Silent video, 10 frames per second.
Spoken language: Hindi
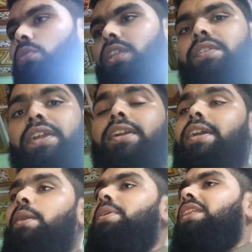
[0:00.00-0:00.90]
थोड़ी देर वेट
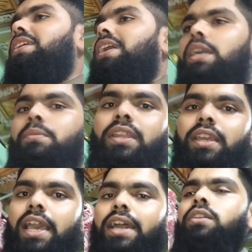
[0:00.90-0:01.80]
करा फिर रात का खाना भी नहीं
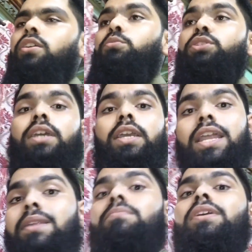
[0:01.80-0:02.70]
खाया और मुझे
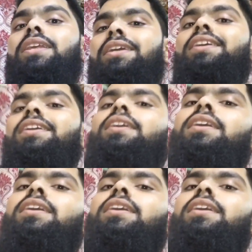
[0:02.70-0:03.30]
इलम भी नहीं है